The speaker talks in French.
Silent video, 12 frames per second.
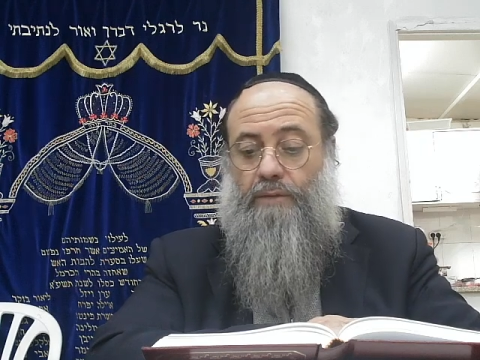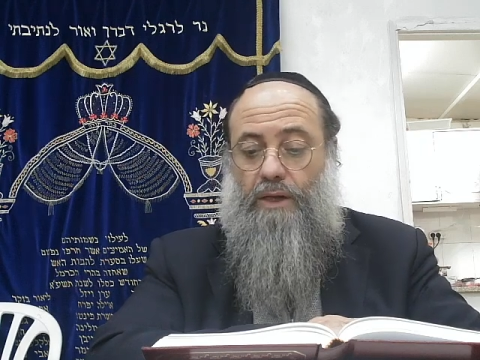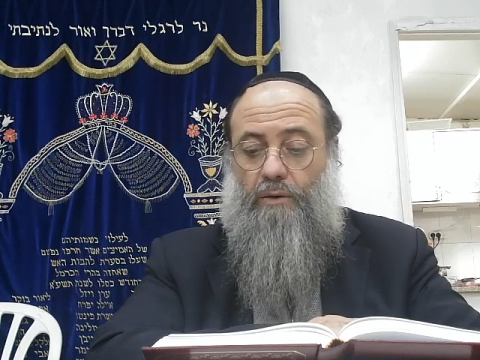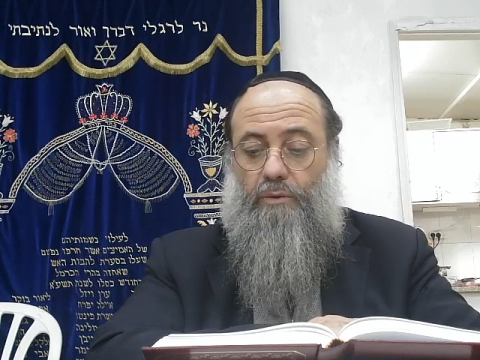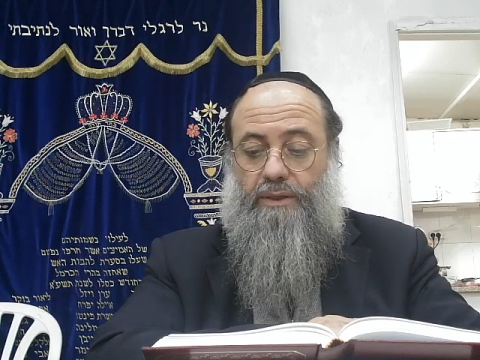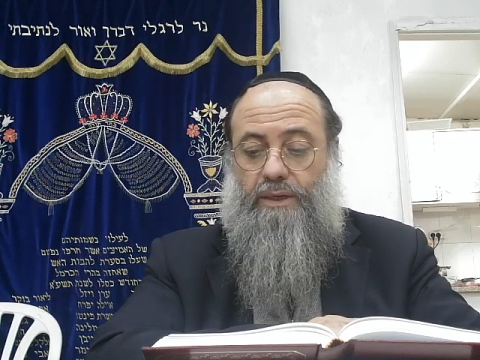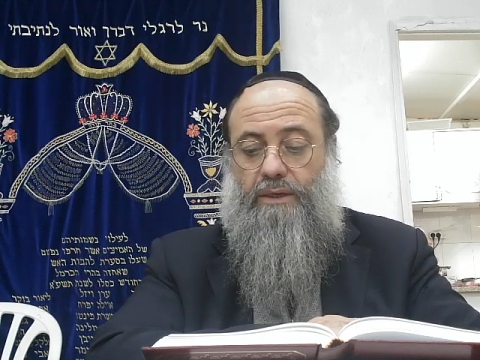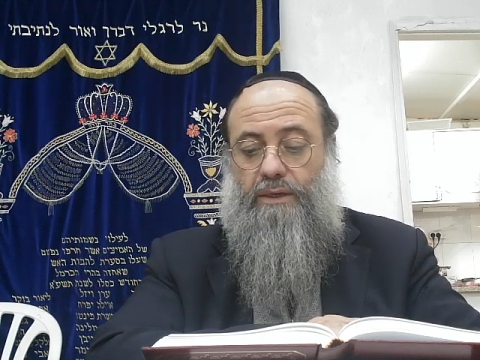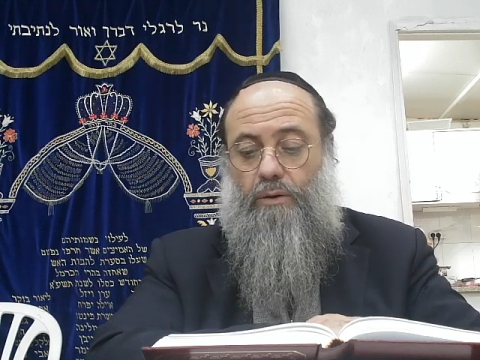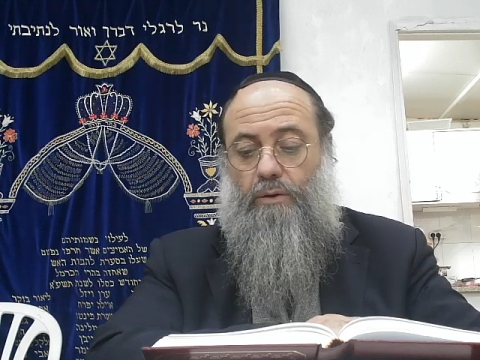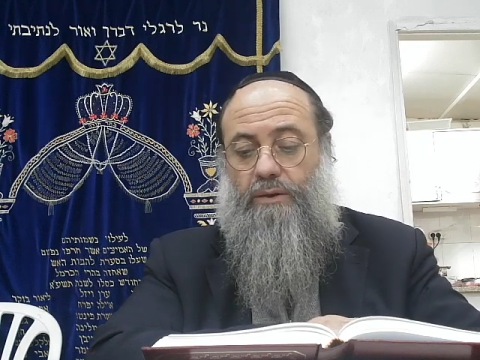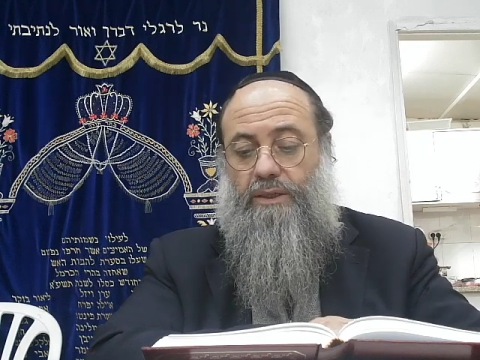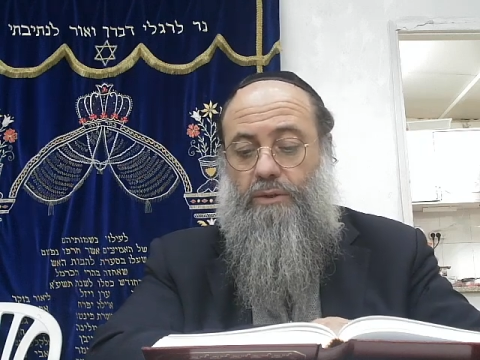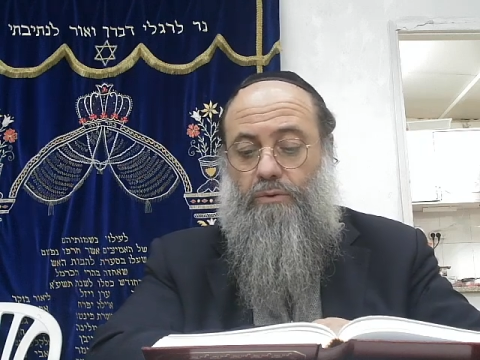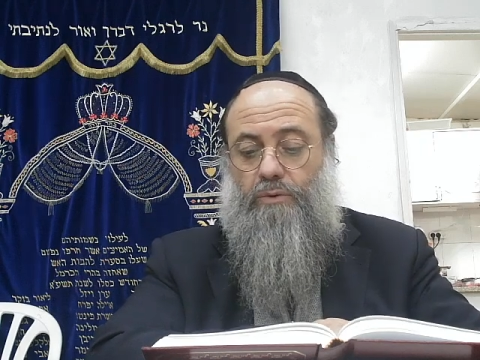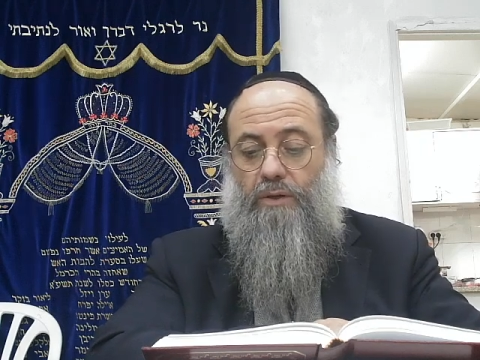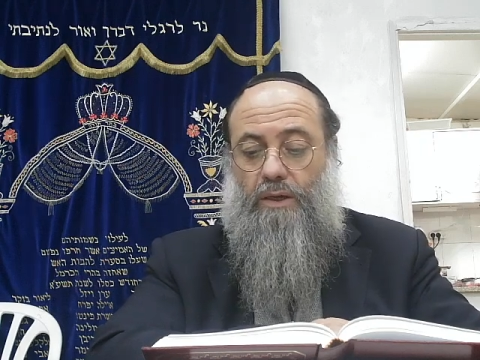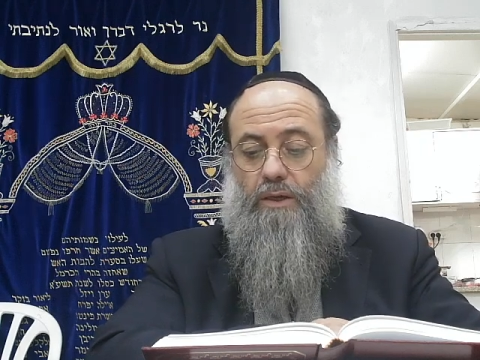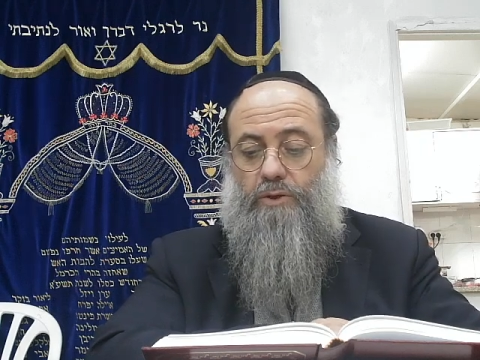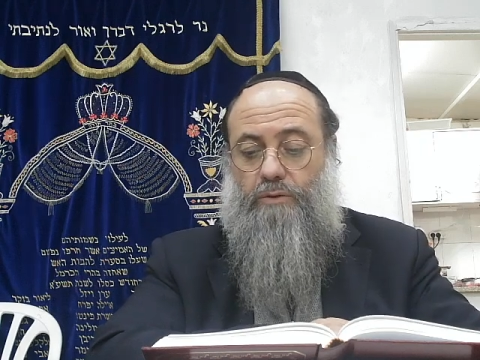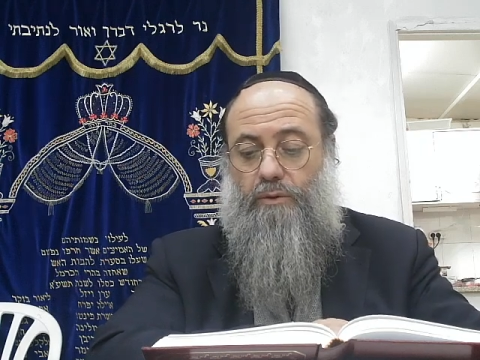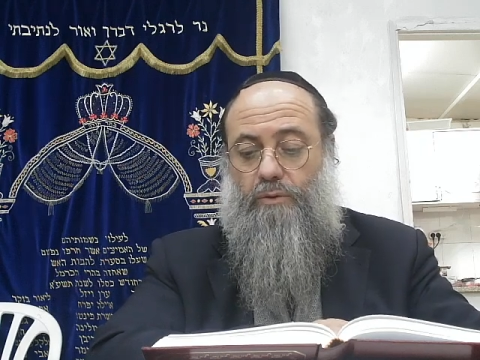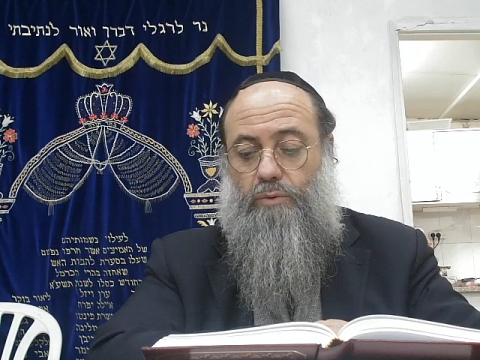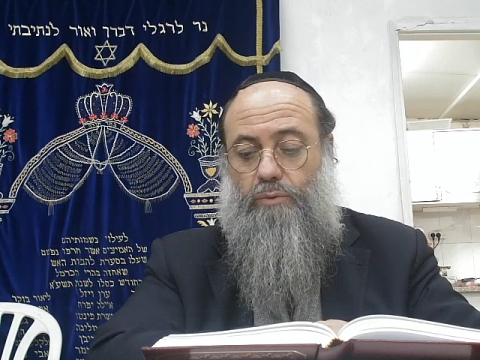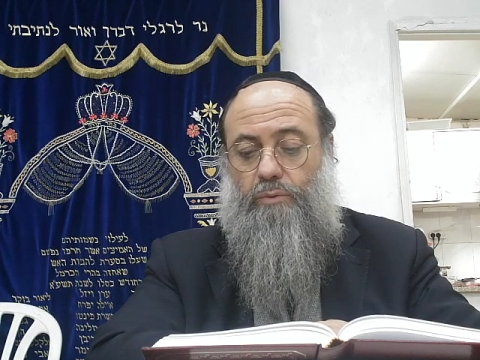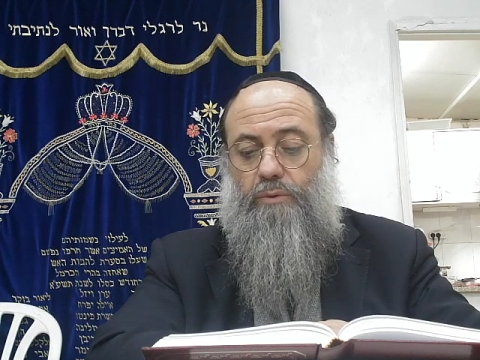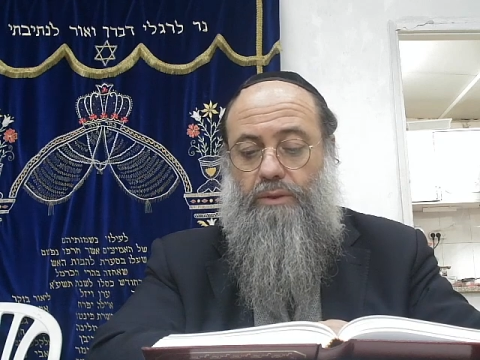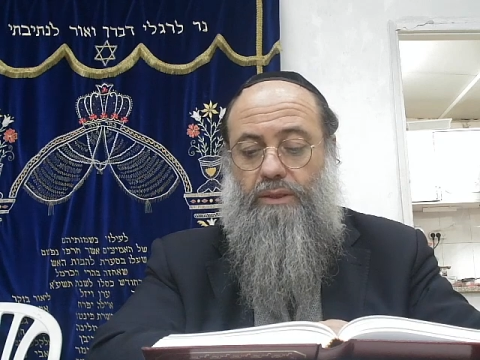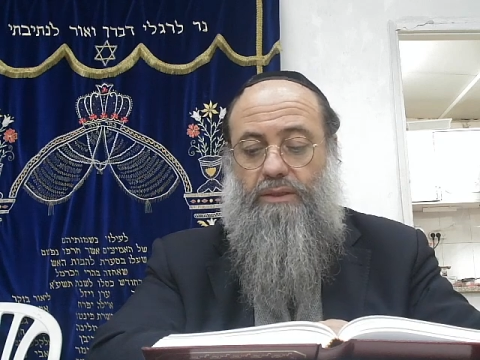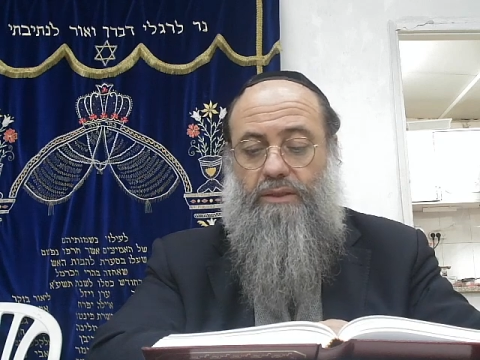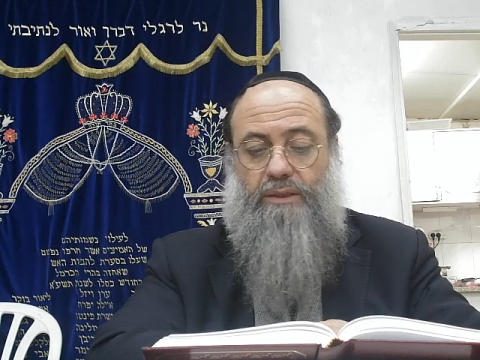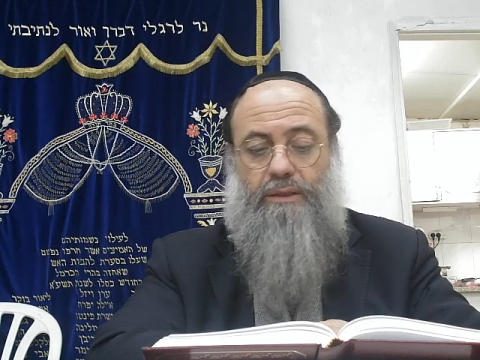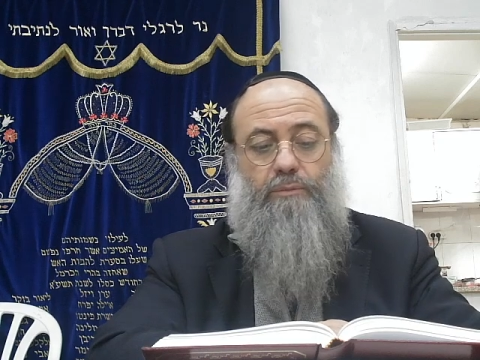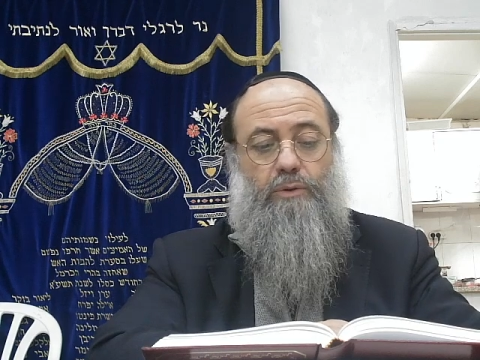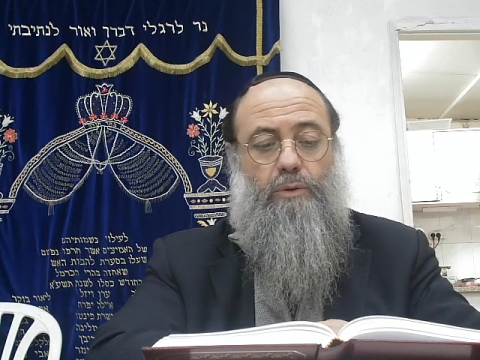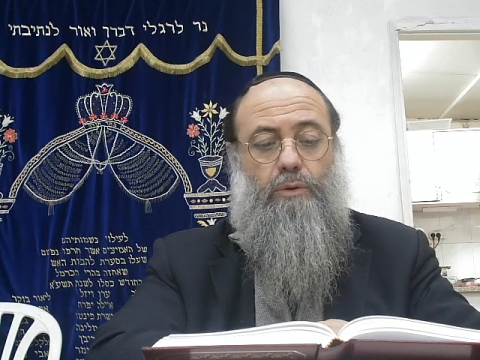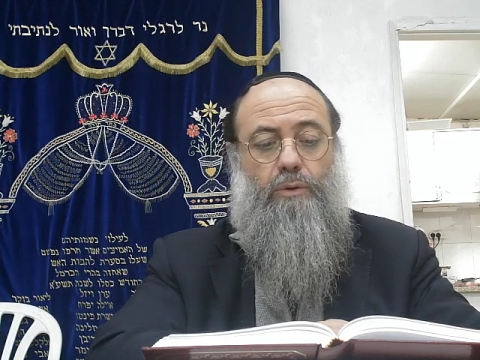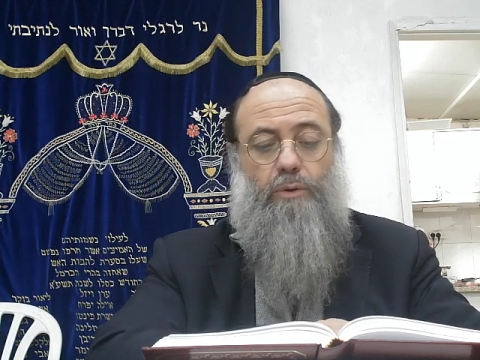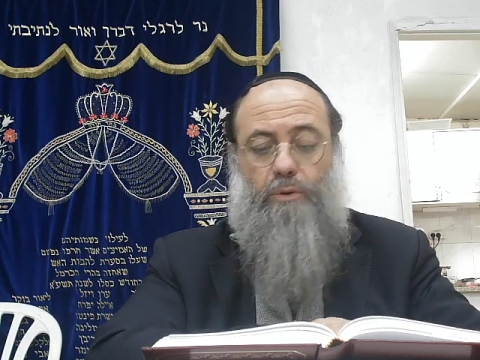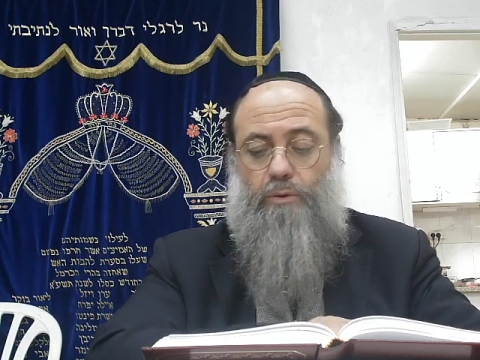Achoté, Kechodino Tochacha, suivant tous les dinim de